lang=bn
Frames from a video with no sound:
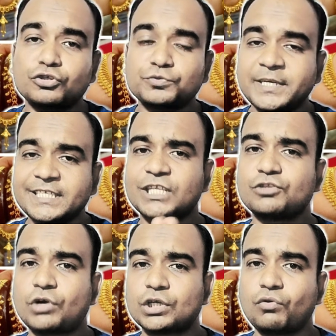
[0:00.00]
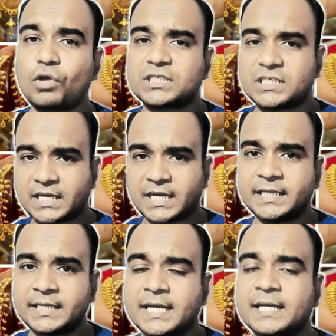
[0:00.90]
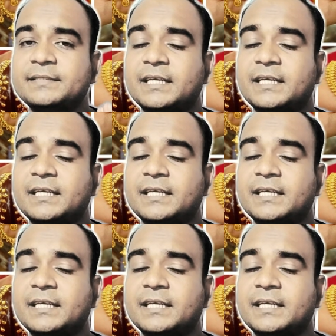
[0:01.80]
কসমেটিক্সের দোকানগুলো আছে সেখানে গিয়ে